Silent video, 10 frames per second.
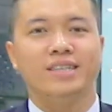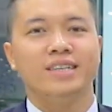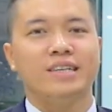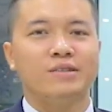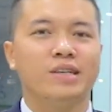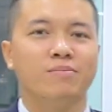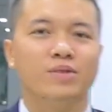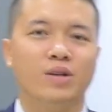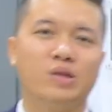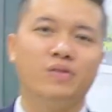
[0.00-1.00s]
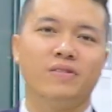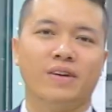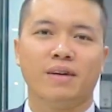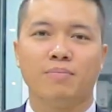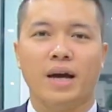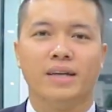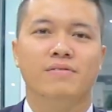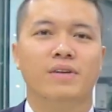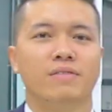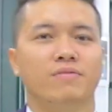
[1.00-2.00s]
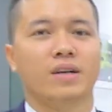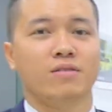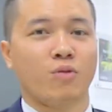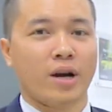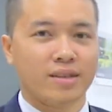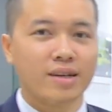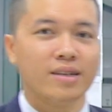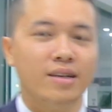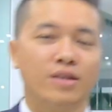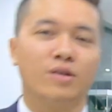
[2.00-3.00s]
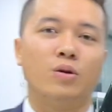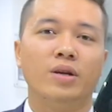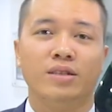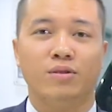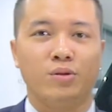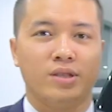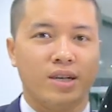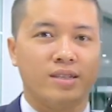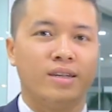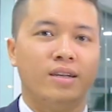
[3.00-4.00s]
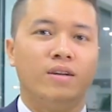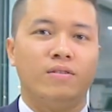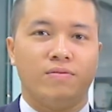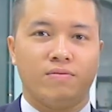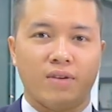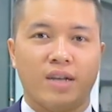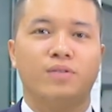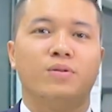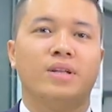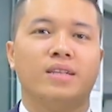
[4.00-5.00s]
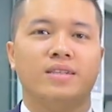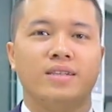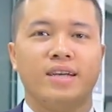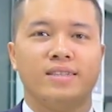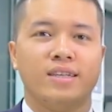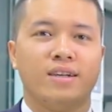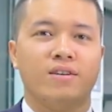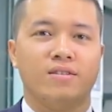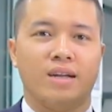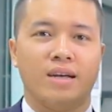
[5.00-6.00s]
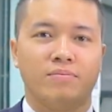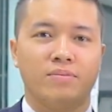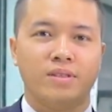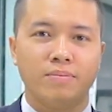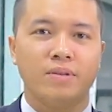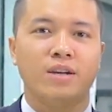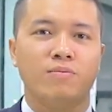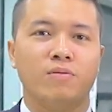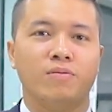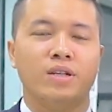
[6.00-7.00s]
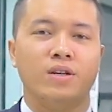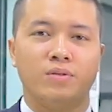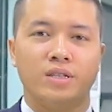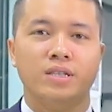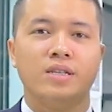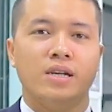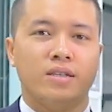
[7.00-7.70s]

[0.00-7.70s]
giới thiệu xong cho quý vị và các bạn về phần ngoại thất của Land Cruiser và Toyota Tiền Giang sẽ còn làm tiếp theo một video nữa